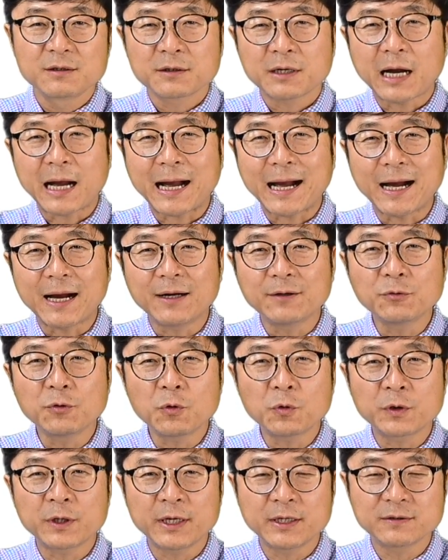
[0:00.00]

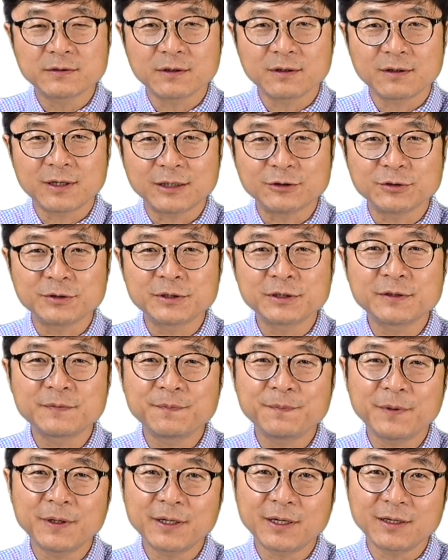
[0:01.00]
간혹해서 아주
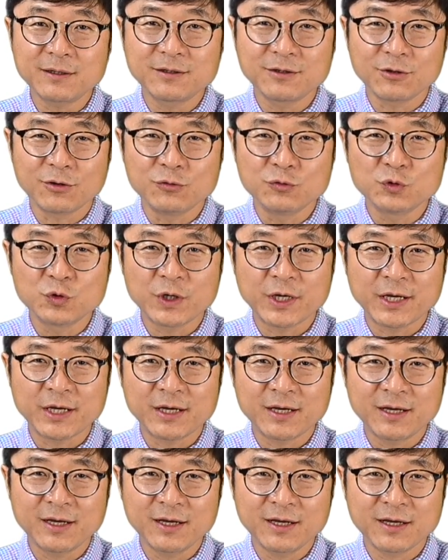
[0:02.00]
특별한
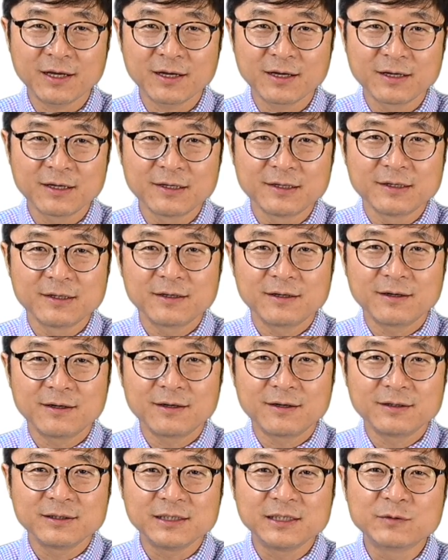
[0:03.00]
경우에
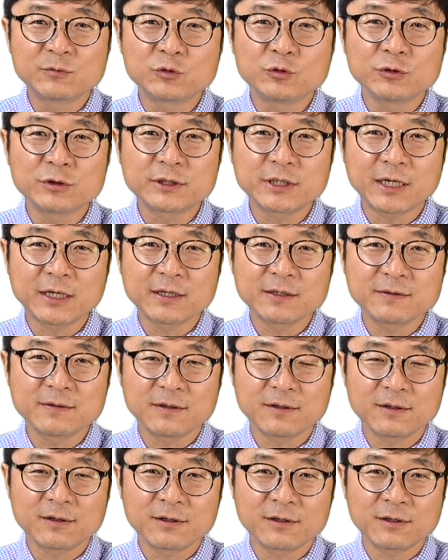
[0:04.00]
어,
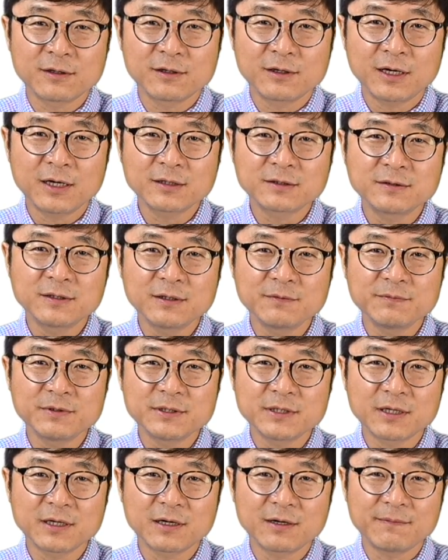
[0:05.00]
입국장에서 학생
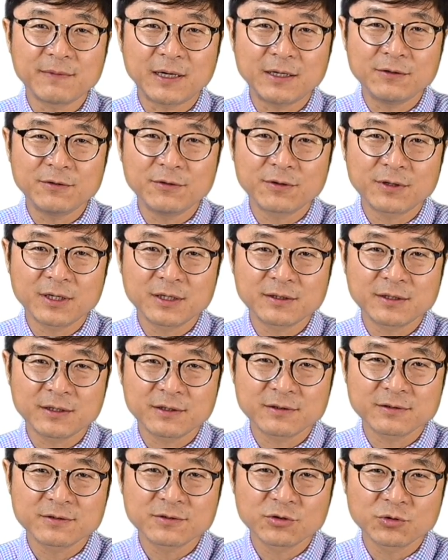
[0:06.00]
비자가 만료가
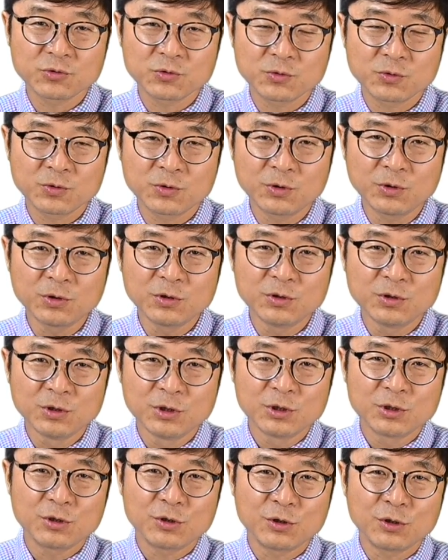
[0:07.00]
되었어도
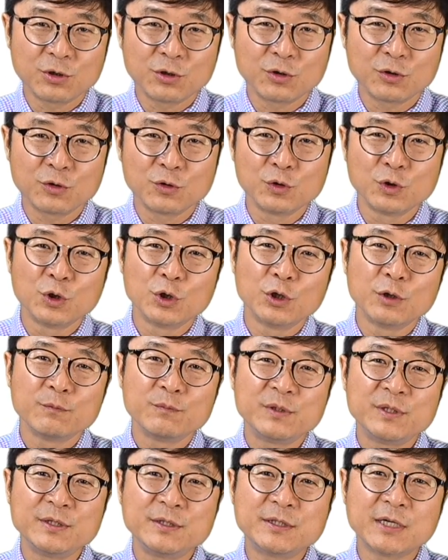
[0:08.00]
어,
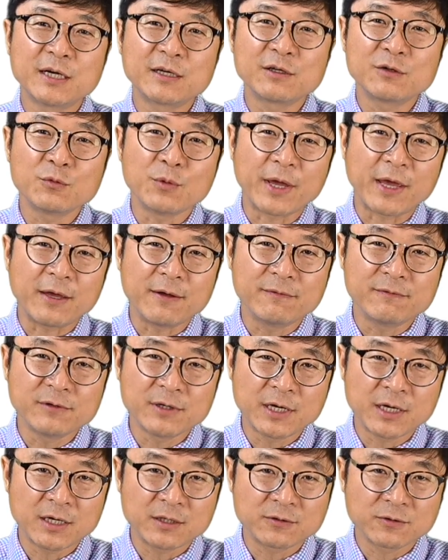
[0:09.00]
비자를
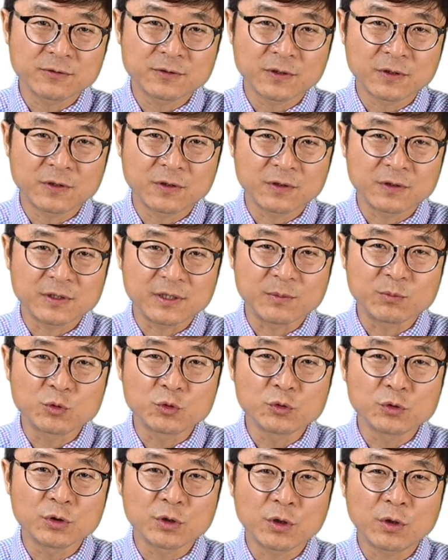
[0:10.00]
웨이브해줘서
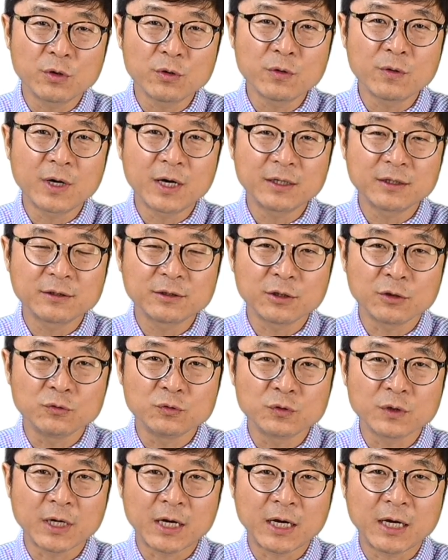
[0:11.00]
입국을 허용하는
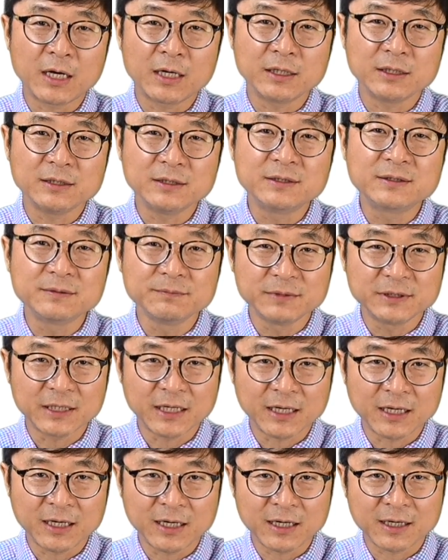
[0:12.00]
경우가
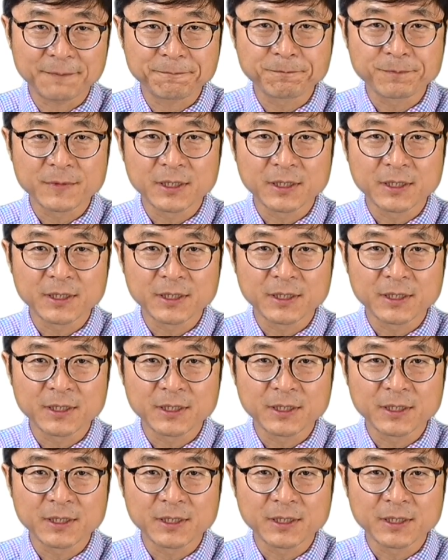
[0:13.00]
있습니다.